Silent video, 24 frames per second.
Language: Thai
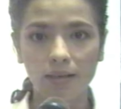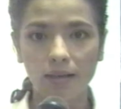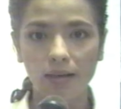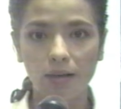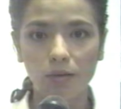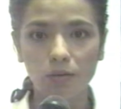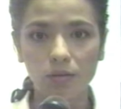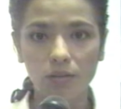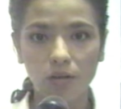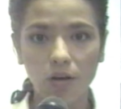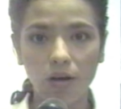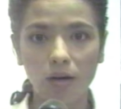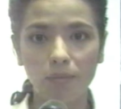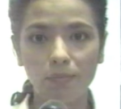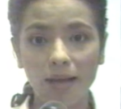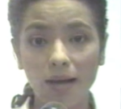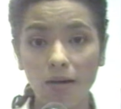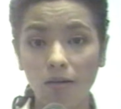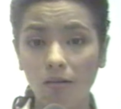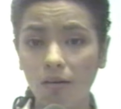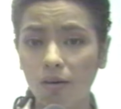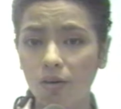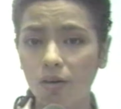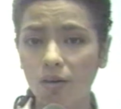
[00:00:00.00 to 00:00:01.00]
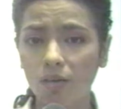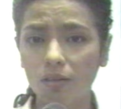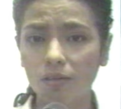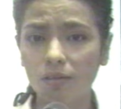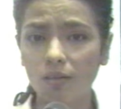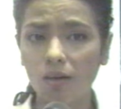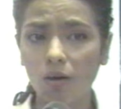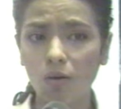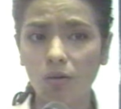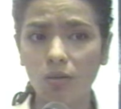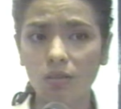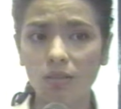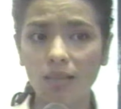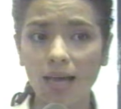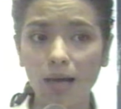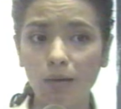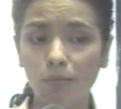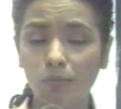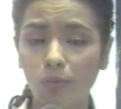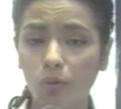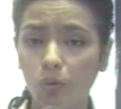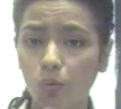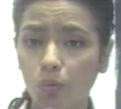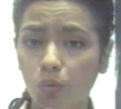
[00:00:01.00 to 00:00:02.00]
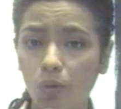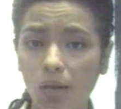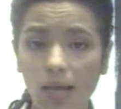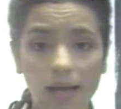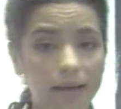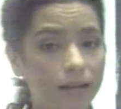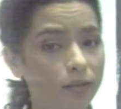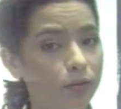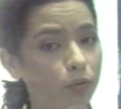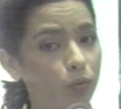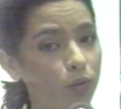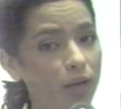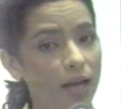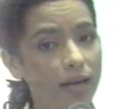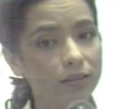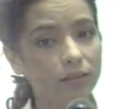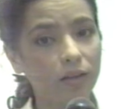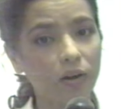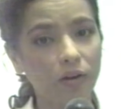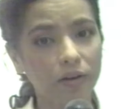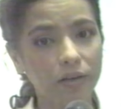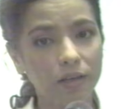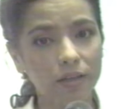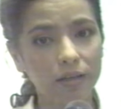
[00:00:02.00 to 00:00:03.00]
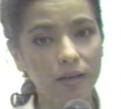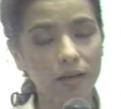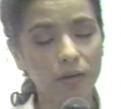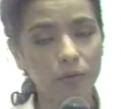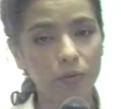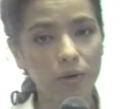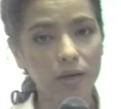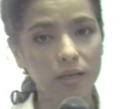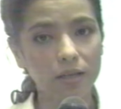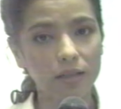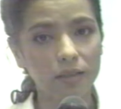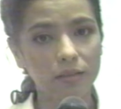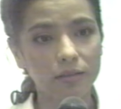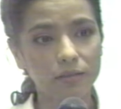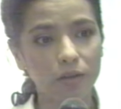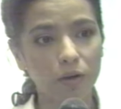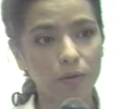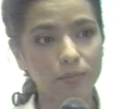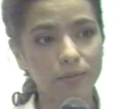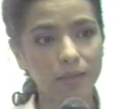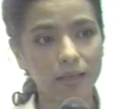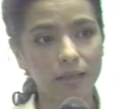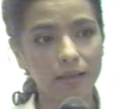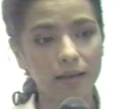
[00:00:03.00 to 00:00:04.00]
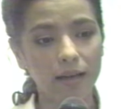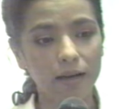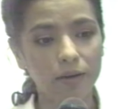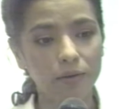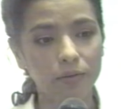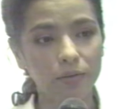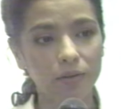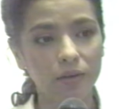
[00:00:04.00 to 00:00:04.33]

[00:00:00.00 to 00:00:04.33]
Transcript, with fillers: แล้วสอบแล้วเขาก็เขาก็ตามดูแลดูแลต่อเนื่องว่าสอบเสร็จแล้ว